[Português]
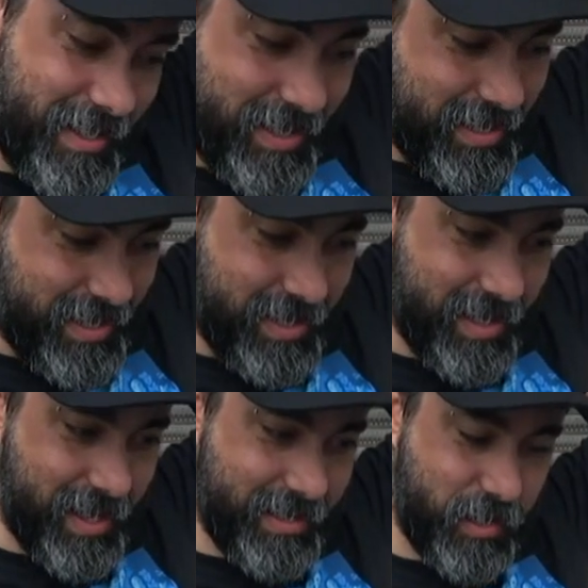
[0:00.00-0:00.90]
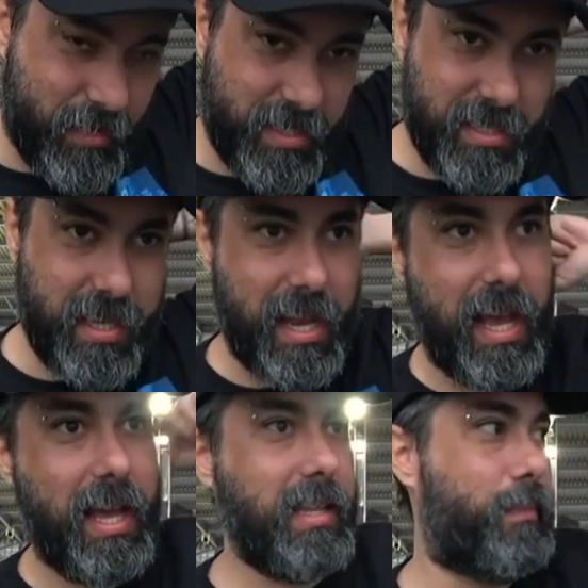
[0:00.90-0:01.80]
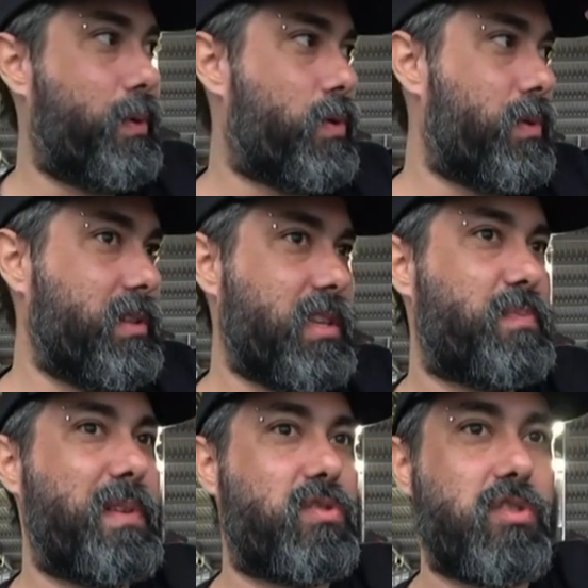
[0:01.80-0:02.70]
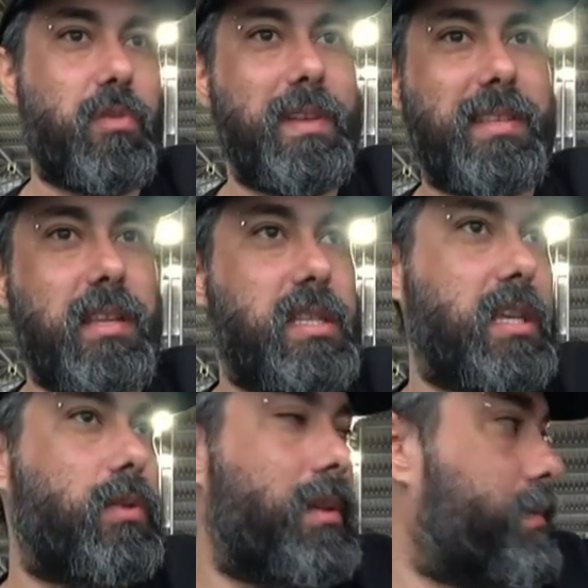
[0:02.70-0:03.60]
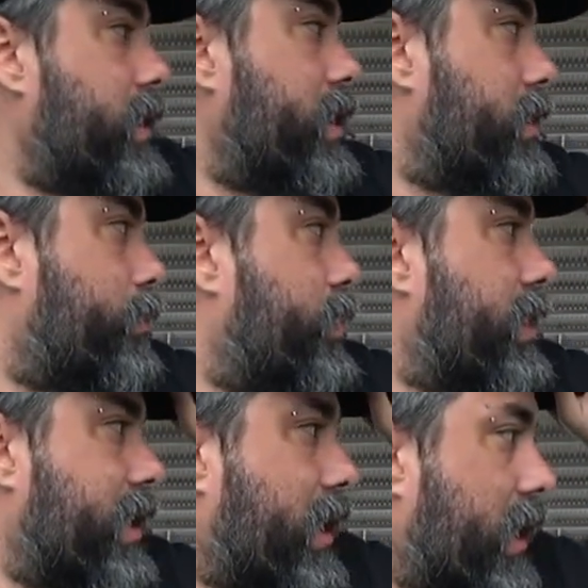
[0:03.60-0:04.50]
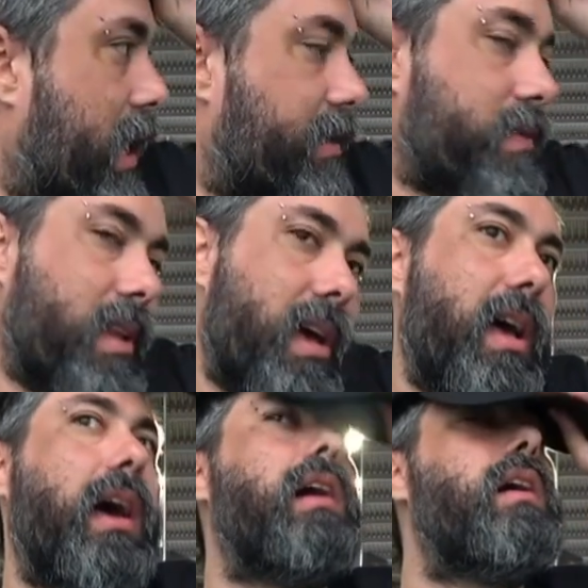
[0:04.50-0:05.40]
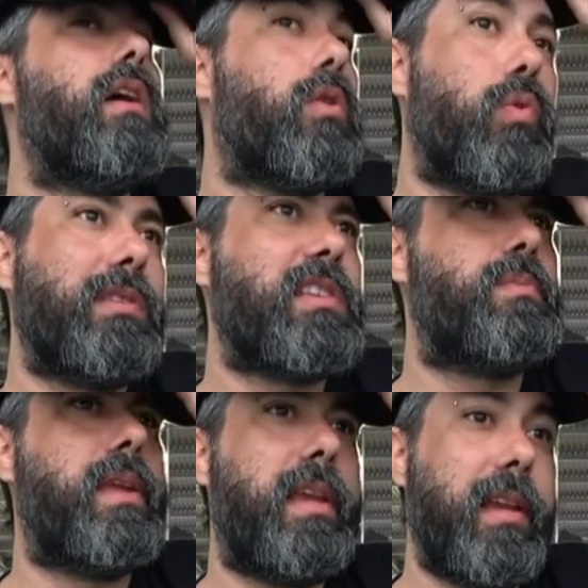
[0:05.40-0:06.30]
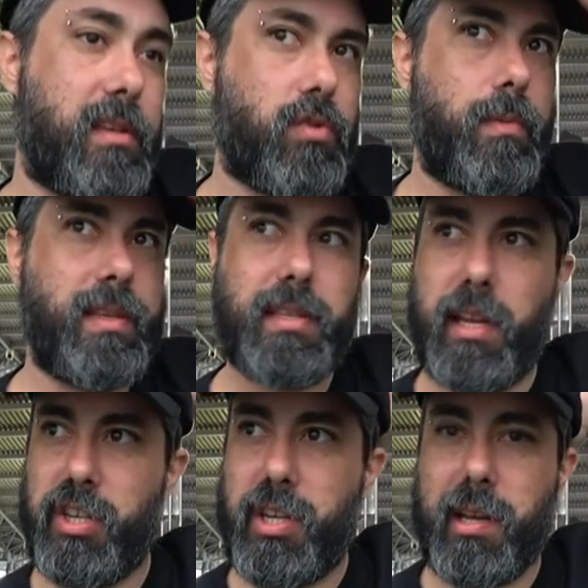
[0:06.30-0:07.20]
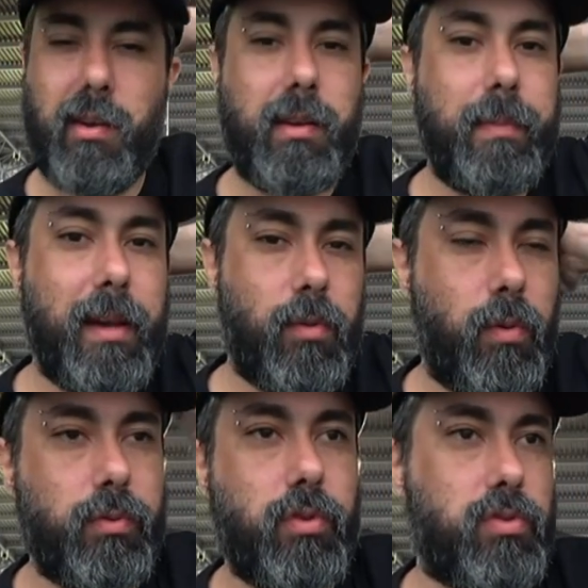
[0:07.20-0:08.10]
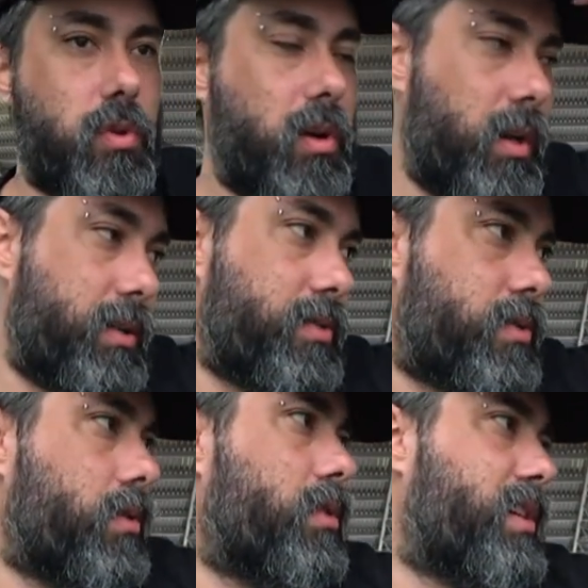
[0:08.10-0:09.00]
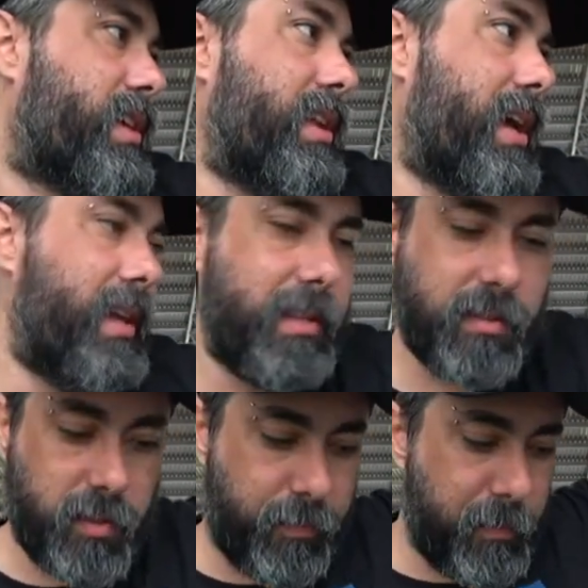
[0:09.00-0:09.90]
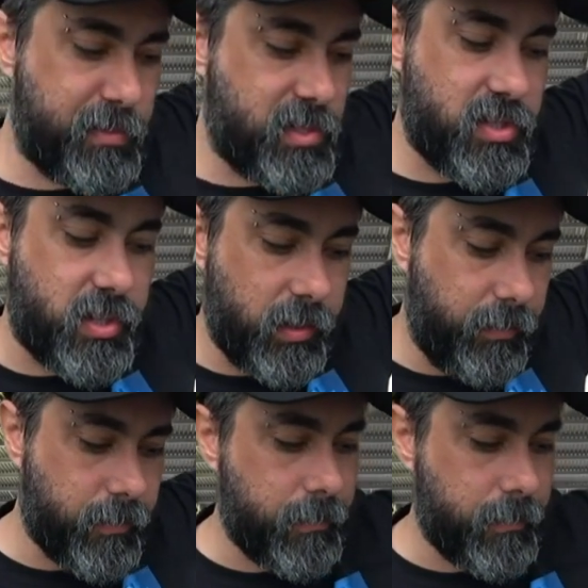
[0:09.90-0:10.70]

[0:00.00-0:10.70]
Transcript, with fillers: É, traumatizei nada, pô. Quantas pessoas começaram a seguir o Liminha depois daquela live lá? Quantas meninas começaram a enxergar o Liminha com outros olhos? Oh, que nada, só foi positivo.